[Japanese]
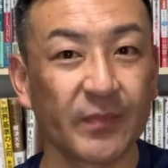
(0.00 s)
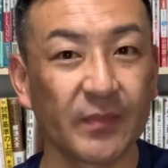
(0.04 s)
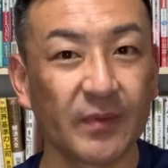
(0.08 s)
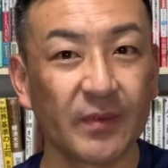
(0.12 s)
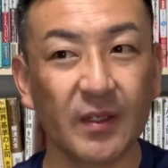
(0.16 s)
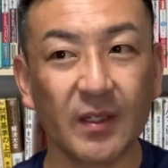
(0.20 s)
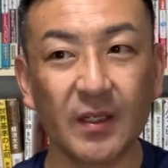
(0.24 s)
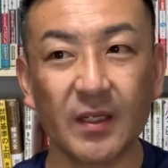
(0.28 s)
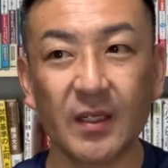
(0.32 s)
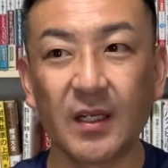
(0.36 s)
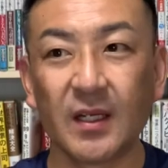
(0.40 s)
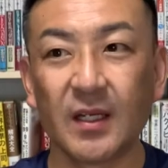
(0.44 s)

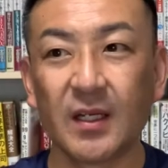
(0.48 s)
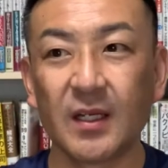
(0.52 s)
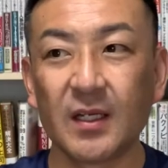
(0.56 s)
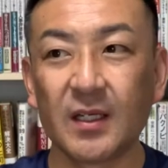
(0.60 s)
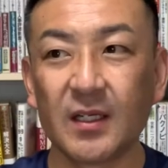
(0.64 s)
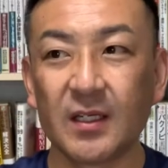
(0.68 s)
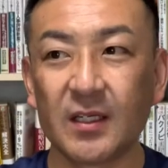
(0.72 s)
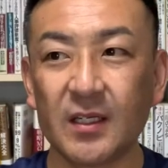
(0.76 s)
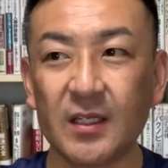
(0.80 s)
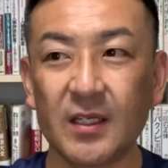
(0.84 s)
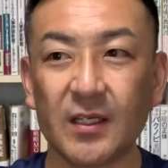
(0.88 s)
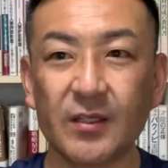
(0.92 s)
だから
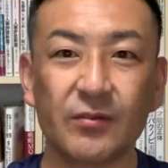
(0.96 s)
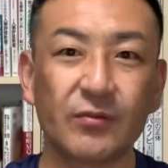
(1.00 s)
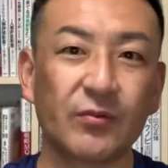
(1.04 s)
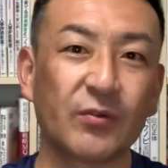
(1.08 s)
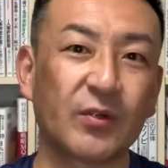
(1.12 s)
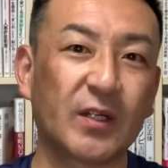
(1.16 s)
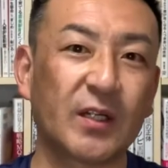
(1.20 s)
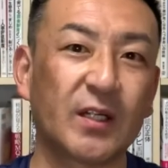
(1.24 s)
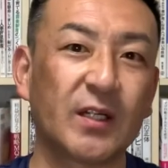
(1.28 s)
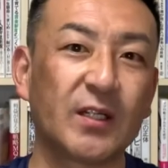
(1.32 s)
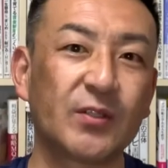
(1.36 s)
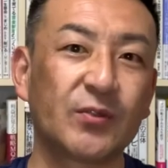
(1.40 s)
リアルの
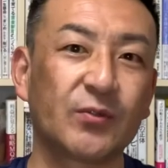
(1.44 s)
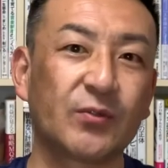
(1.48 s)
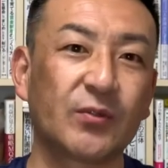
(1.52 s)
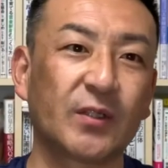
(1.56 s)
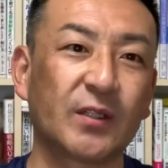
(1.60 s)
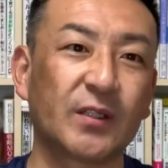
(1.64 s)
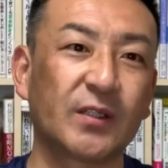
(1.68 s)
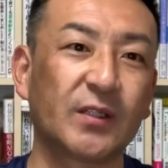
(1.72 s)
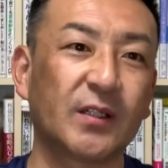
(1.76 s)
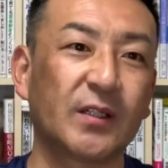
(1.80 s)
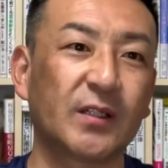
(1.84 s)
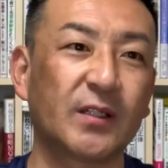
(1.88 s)
会場の
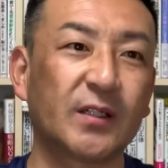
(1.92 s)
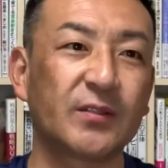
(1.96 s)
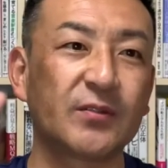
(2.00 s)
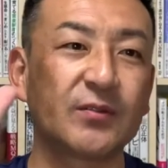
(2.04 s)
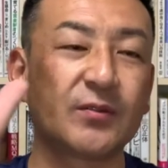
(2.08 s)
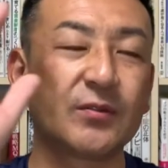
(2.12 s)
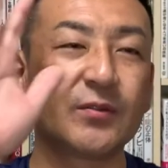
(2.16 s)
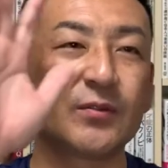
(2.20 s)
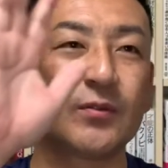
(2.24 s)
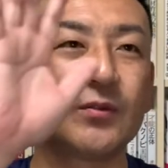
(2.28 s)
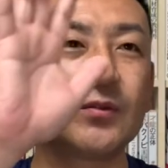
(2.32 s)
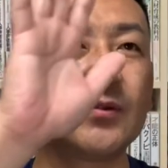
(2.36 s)
方からす
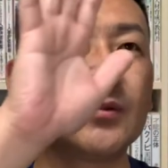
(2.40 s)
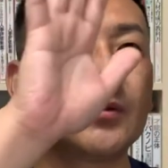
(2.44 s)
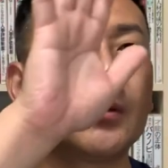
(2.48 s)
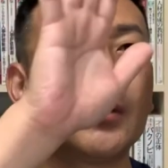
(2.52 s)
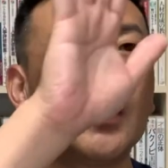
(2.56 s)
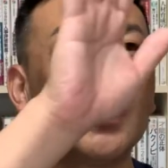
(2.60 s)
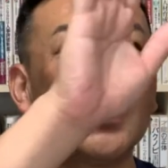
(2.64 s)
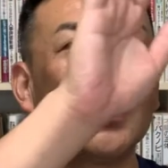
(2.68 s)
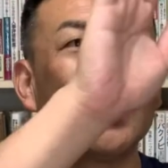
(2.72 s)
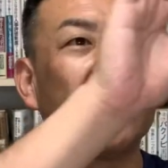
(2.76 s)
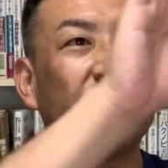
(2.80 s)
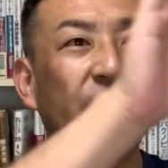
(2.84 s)
ると
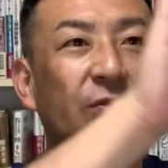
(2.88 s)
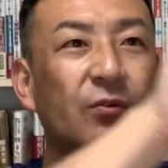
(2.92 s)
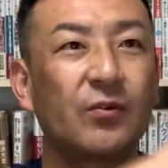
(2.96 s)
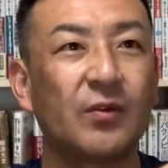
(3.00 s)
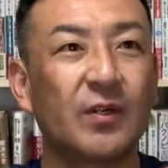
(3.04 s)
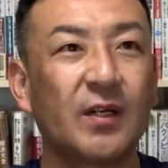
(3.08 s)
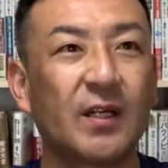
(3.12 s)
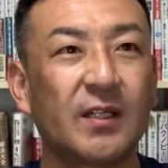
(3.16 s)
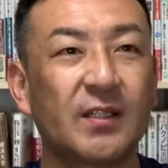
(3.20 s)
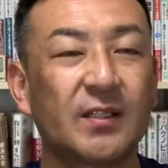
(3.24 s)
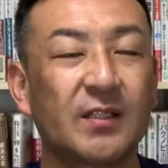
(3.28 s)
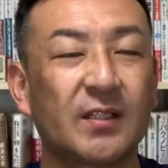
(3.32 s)

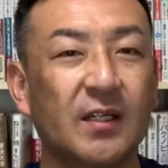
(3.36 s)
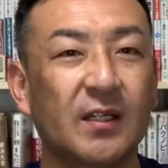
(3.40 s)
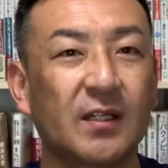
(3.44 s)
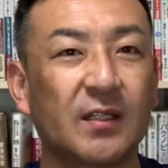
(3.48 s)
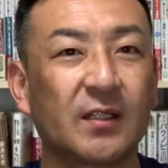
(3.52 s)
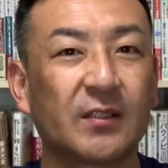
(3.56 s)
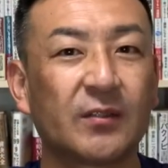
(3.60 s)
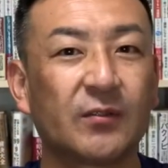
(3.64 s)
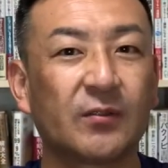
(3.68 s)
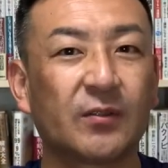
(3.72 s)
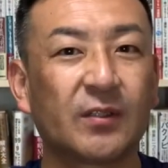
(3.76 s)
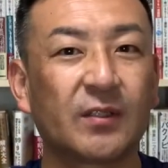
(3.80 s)
オンライン参
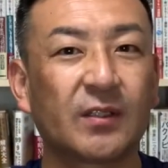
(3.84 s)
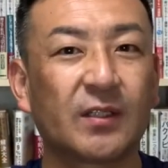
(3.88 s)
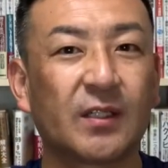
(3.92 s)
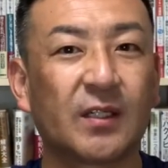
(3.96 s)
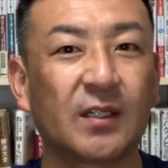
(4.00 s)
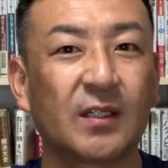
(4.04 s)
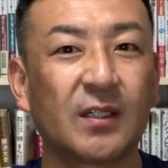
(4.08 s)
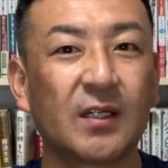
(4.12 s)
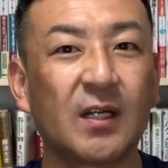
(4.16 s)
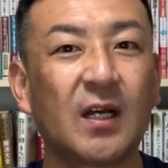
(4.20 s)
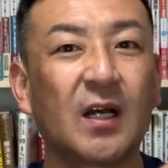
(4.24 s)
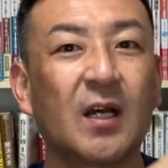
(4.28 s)
加の
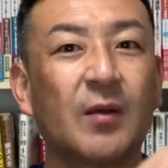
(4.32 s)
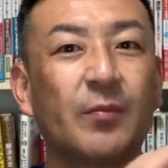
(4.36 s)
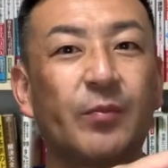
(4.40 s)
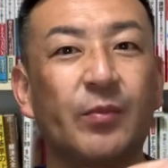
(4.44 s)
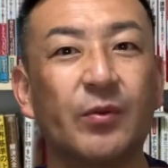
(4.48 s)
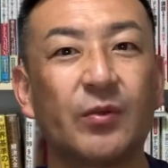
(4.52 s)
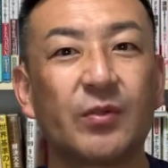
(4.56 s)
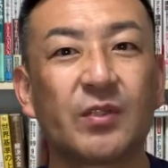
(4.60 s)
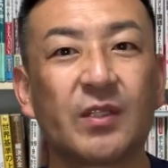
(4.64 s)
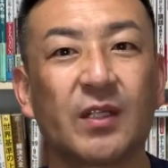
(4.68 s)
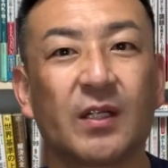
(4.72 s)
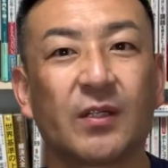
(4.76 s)
方が発
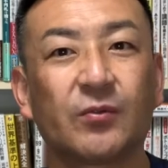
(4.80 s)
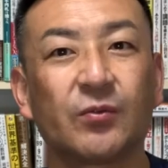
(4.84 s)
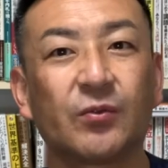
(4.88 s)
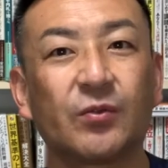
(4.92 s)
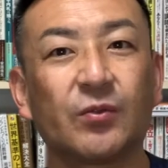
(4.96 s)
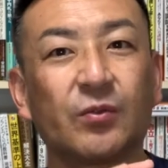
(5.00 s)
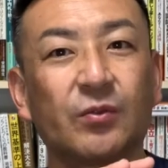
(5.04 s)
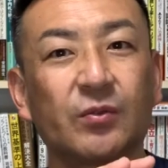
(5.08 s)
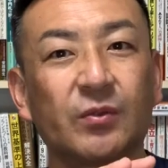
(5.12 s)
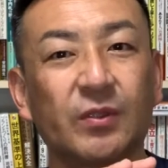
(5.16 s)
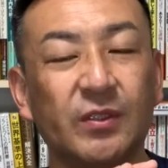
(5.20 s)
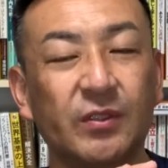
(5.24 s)
表したこ
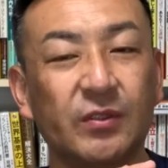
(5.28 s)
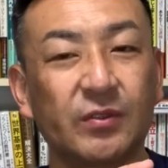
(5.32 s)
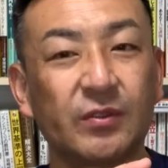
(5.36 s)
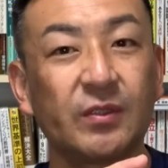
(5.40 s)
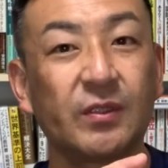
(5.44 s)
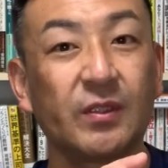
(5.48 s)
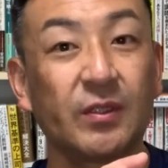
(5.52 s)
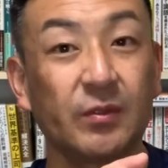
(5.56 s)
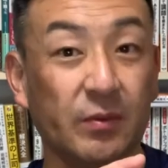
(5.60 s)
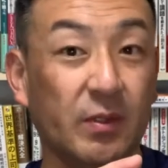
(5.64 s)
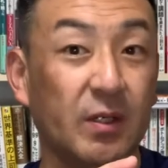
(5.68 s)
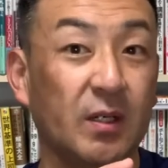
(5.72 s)
とについ
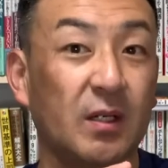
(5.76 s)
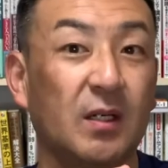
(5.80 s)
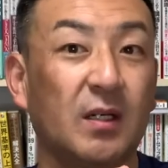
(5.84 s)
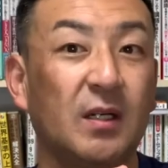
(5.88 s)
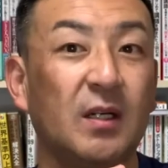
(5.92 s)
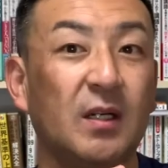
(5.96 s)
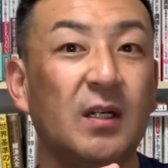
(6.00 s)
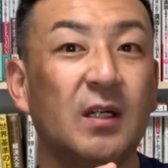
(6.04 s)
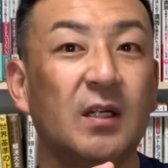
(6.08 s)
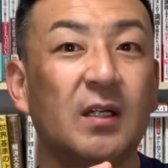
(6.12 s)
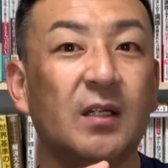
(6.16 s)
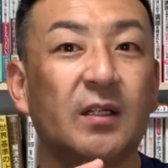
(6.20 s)
ては、
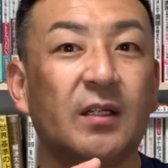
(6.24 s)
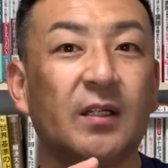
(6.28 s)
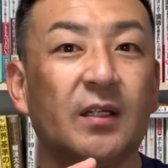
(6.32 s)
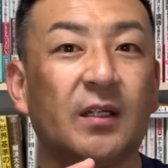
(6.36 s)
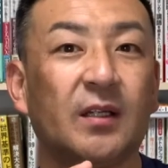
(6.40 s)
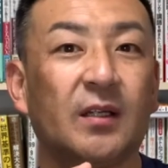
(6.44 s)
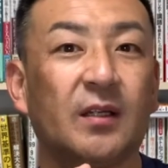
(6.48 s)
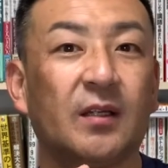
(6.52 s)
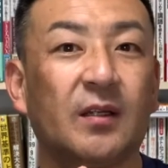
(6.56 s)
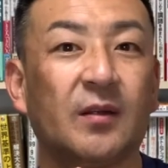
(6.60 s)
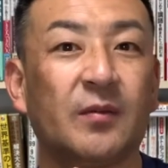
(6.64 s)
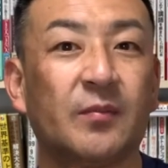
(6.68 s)

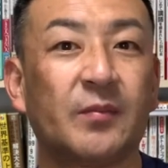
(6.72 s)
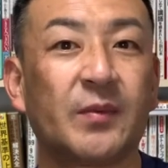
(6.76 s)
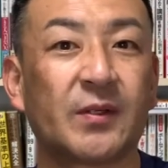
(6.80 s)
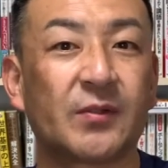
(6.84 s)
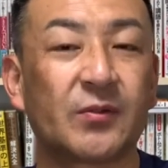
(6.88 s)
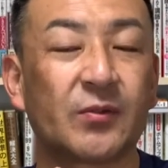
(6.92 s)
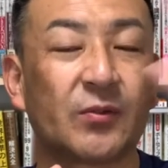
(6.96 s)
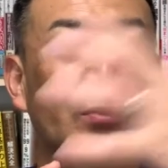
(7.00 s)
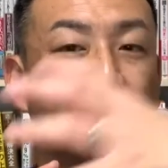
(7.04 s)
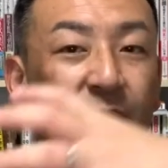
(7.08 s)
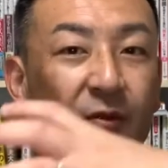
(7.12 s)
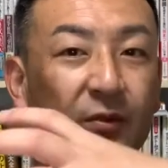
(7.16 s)
えー、まあ、
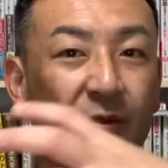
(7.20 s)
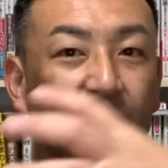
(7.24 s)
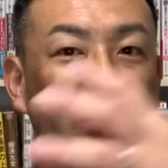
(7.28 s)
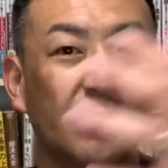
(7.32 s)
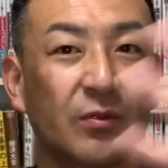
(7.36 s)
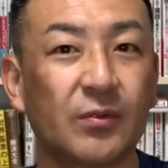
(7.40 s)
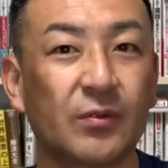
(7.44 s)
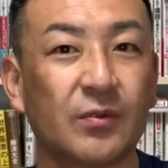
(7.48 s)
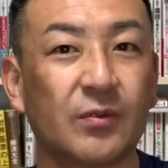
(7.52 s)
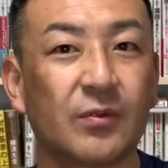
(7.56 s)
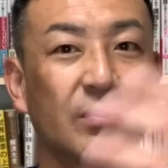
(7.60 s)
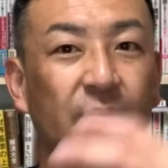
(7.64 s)
そ
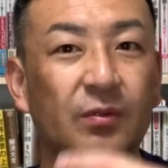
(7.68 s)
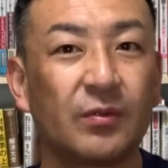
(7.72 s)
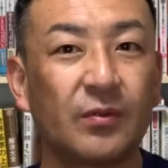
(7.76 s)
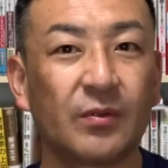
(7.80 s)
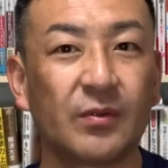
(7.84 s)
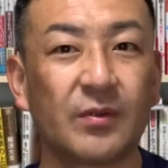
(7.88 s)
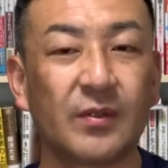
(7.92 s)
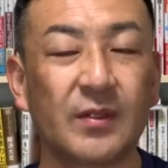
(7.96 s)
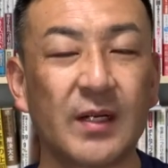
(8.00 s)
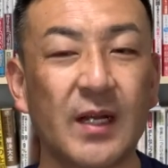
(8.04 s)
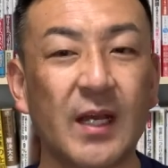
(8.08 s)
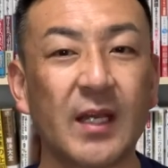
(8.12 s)
の
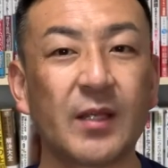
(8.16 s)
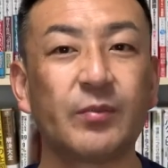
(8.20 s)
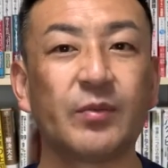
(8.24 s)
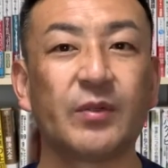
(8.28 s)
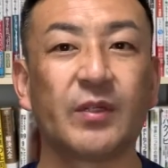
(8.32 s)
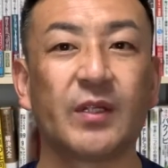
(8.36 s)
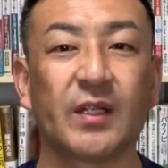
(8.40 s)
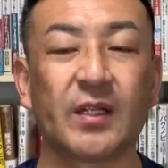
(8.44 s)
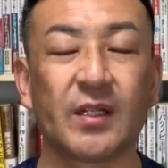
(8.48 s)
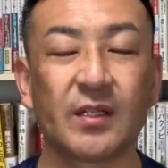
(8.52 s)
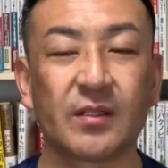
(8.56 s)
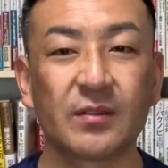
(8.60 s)
ライブ
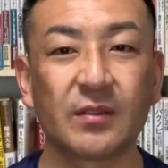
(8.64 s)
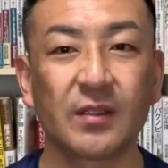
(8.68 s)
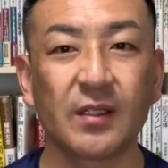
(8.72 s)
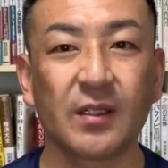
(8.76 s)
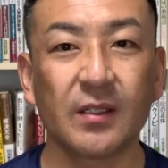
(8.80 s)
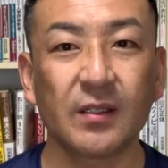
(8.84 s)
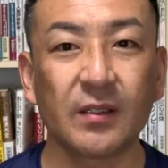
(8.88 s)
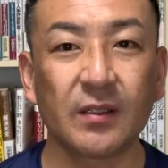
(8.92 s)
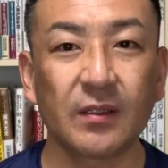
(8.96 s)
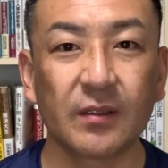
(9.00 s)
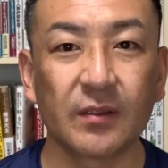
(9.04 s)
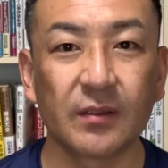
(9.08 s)
でです
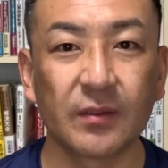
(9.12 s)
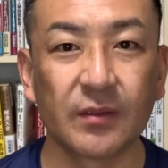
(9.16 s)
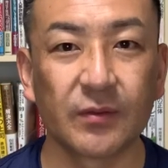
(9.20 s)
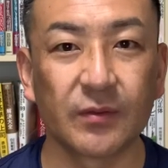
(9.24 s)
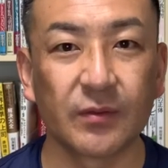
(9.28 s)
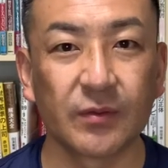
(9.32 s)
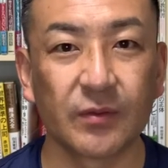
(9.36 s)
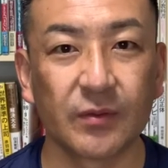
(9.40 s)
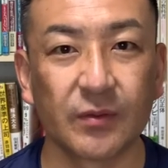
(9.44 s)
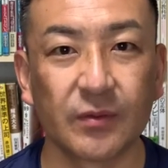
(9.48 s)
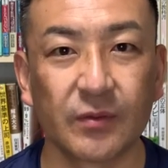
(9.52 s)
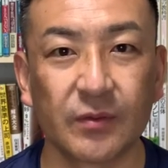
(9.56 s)
ねあ
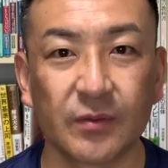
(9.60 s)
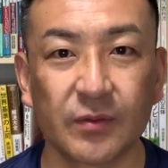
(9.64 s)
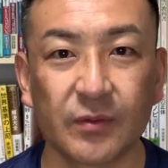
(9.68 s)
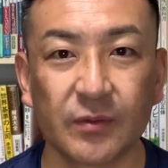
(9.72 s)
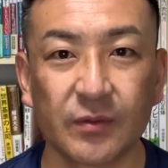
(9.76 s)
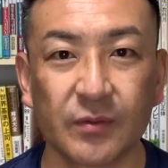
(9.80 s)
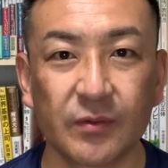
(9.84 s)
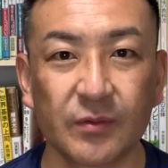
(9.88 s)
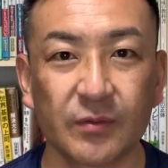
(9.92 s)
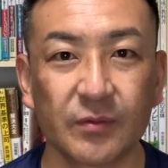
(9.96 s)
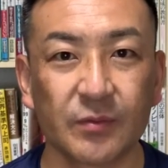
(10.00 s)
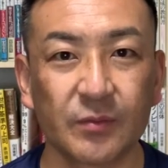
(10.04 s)
の、
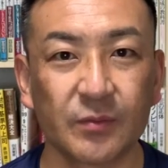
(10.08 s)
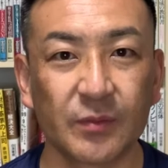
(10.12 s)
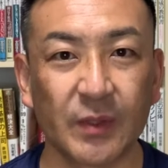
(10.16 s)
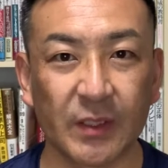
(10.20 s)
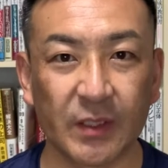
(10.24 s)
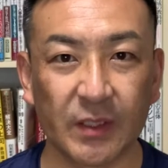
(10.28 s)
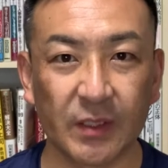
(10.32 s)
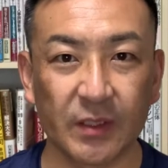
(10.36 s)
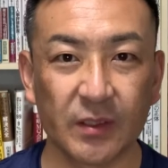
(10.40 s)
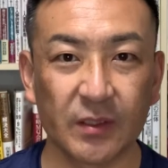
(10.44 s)
まあ、